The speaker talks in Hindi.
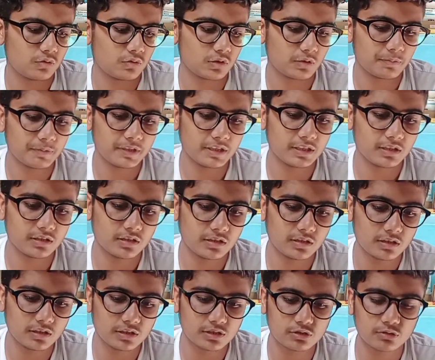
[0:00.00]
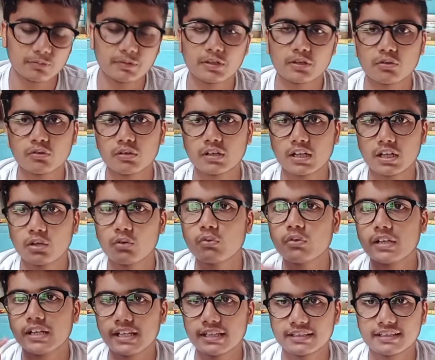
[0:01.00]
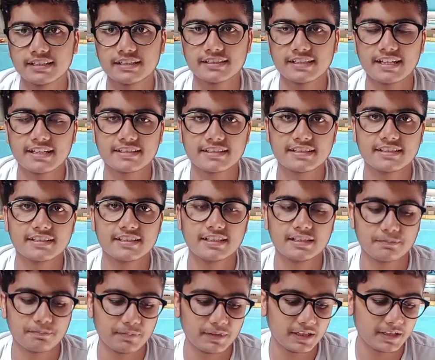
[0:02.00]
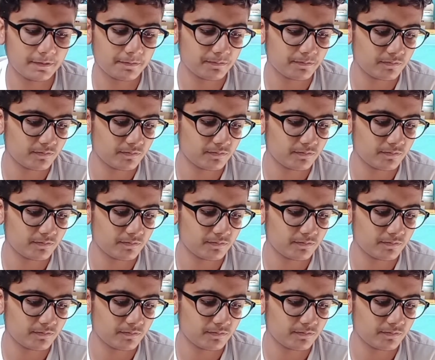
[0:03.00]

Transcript: और अभी इसको मैं ड्रॉ कर रहा हूँ ए थ्री साइज़ की सीट पे